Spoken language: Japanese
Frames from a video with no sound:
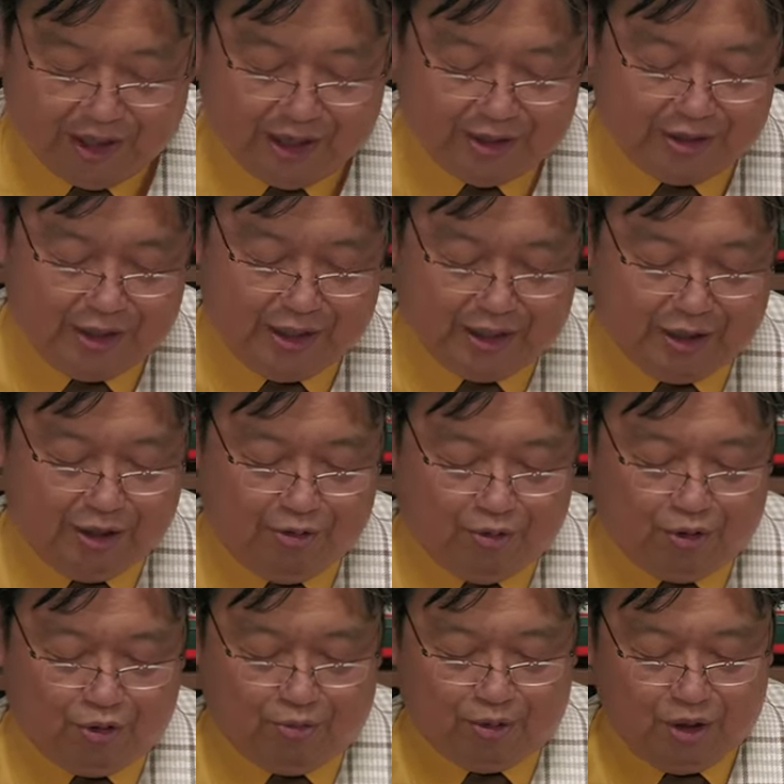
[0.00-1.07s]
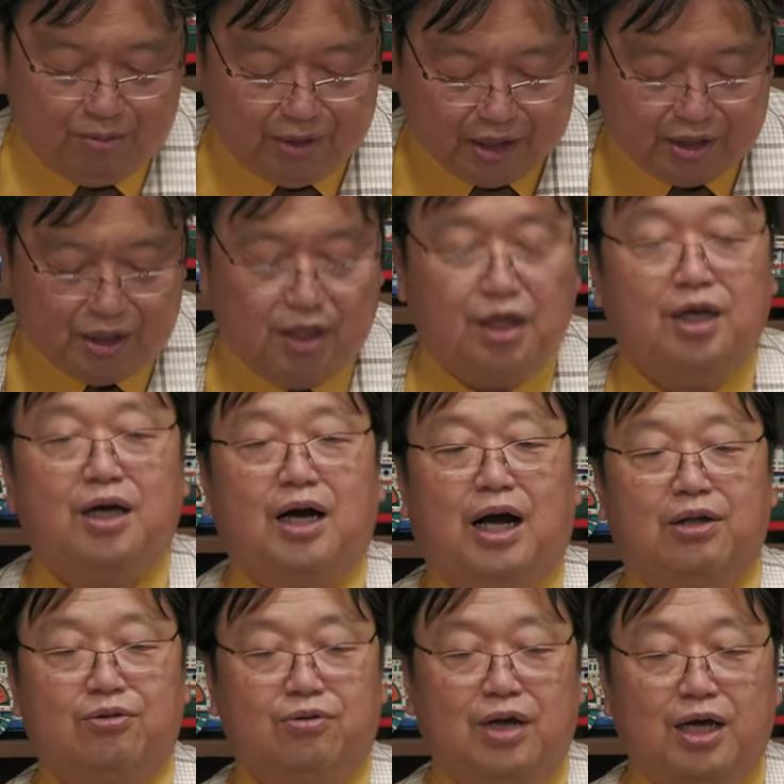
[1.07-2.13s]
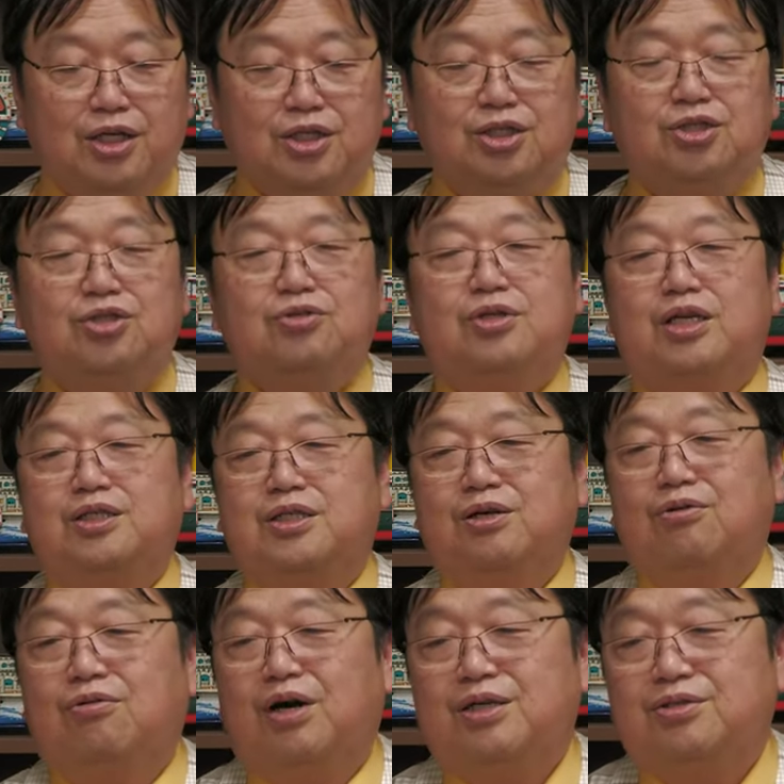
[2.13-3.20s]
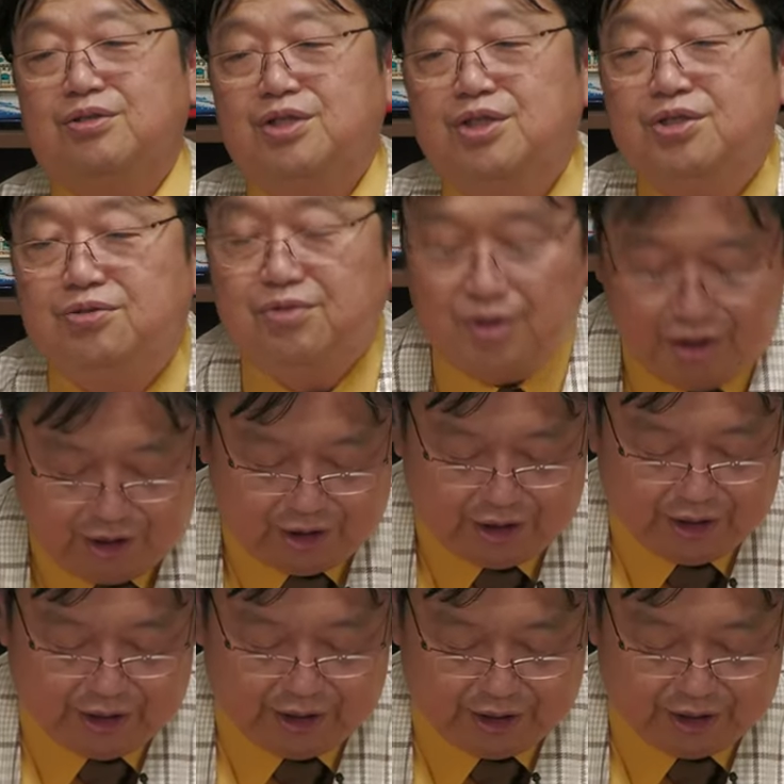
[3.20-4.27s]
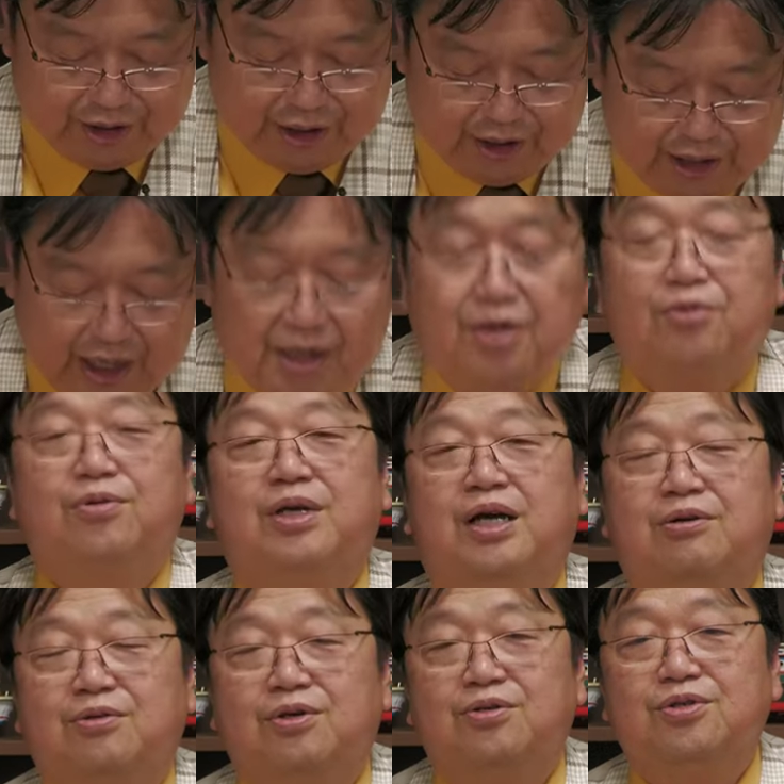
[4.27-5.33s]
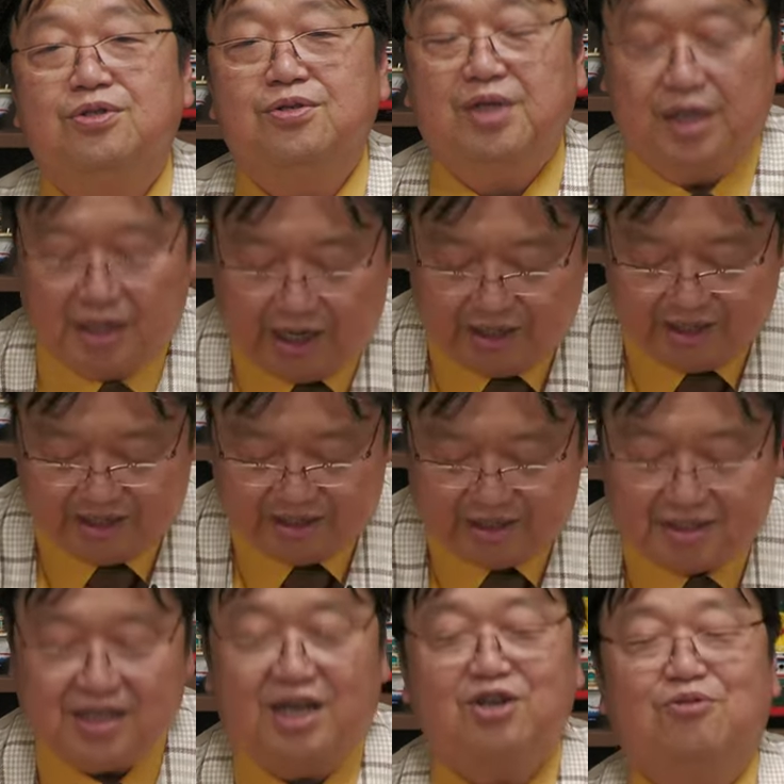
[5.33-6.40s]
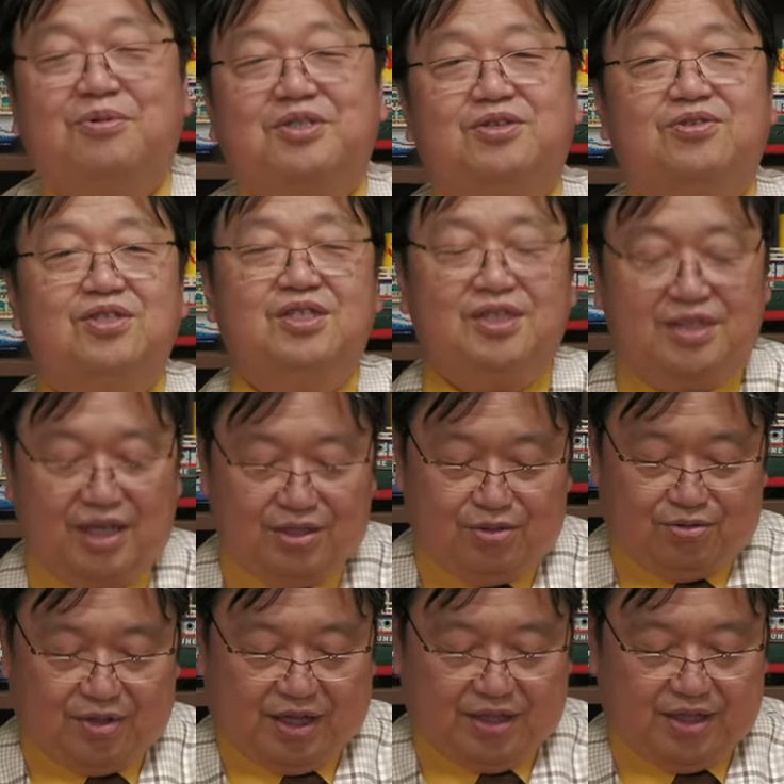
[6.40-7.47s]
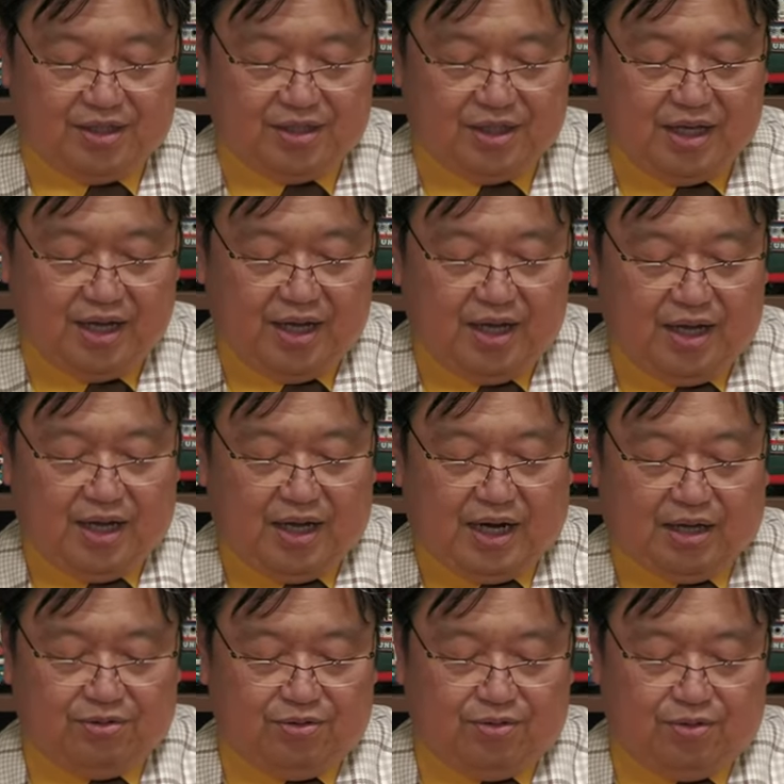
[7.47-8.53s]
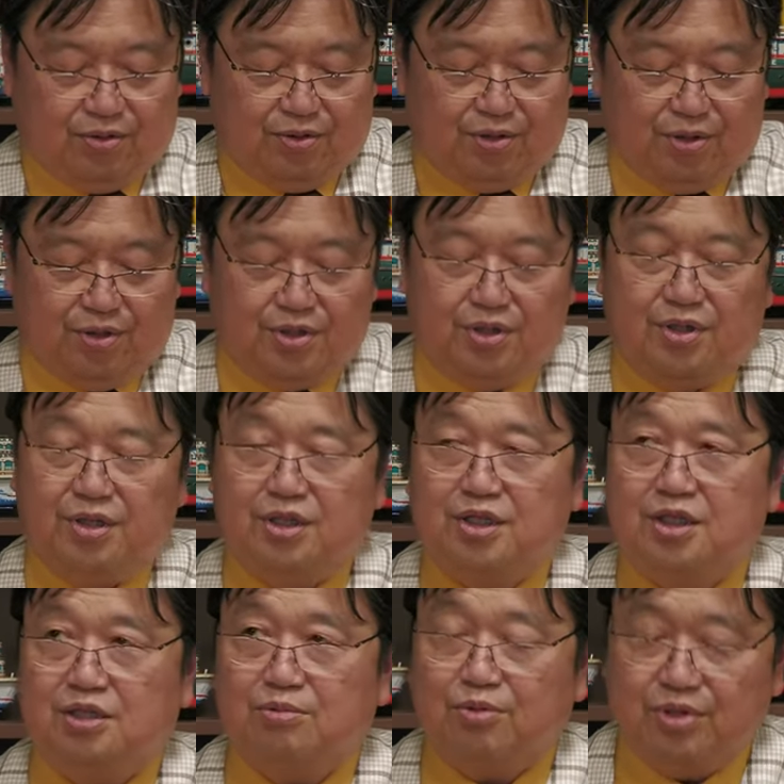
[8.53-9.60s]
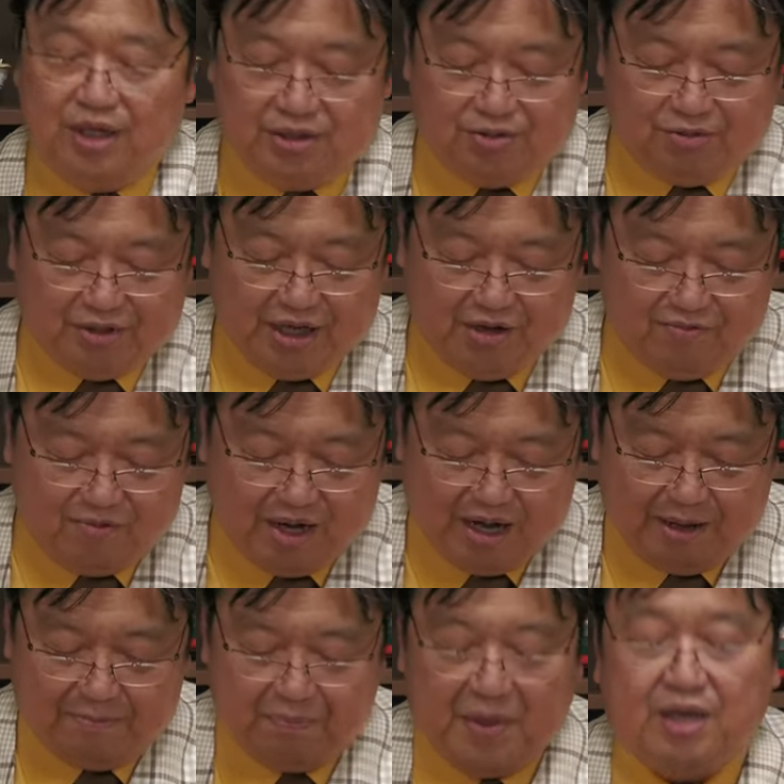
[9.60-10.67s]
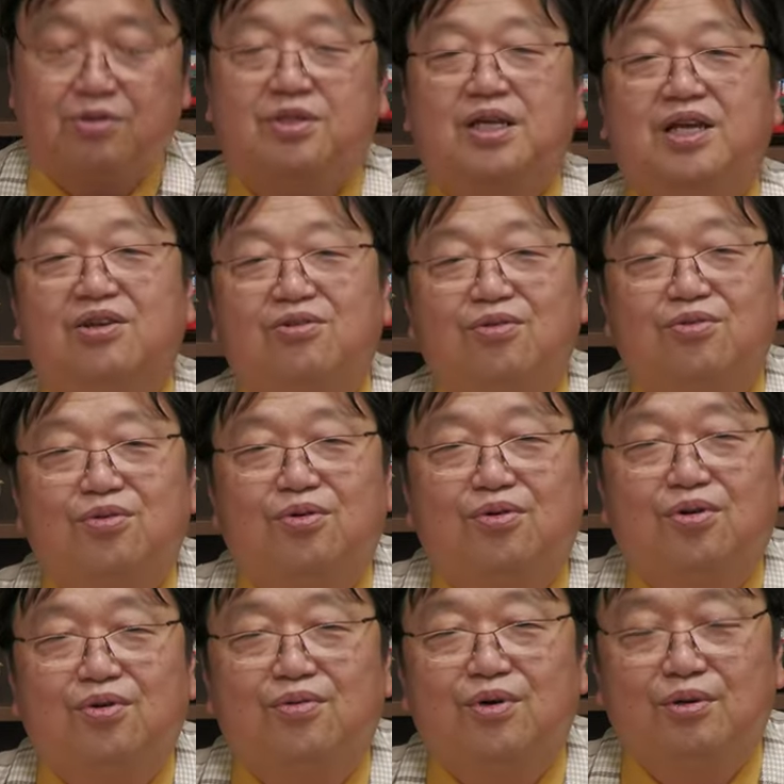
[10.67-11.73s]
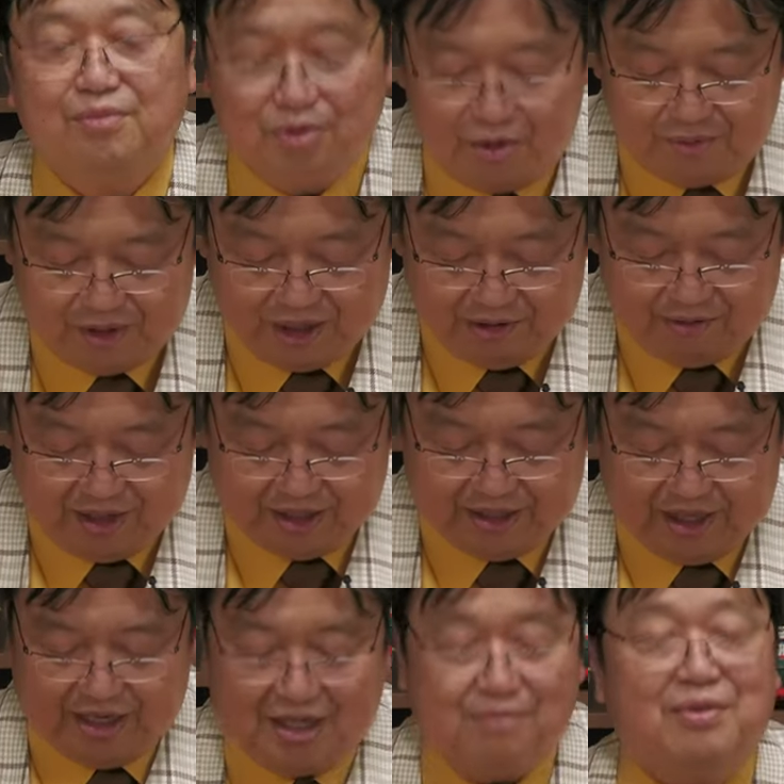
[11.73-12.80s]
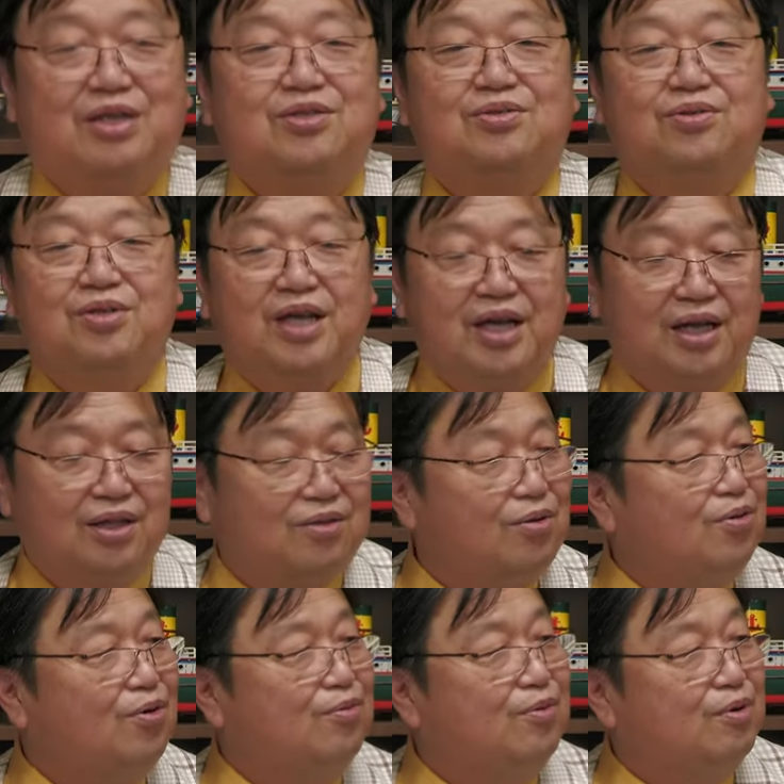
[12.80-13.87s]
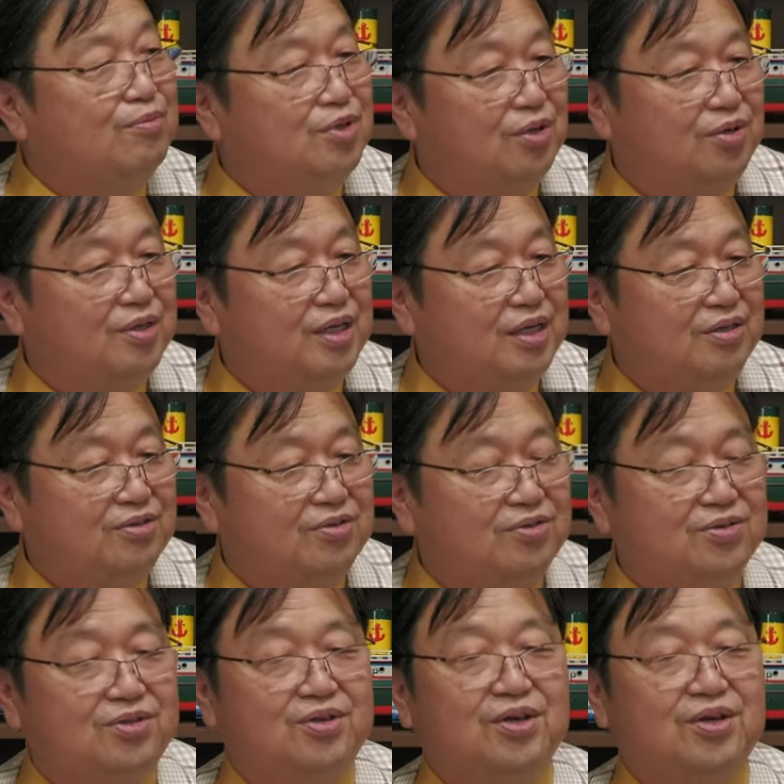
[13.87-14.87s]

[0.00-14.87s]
んな感じでやっていこうと思います。あの来週ですねごがつにじゅうににちはですねだいよんひゃくよんじゅうにかいですねサイコパスの人生相談ですね。あの質問や相談はあの専用の投稿フォームのみで受け付けてますので、投稿フォームのリンク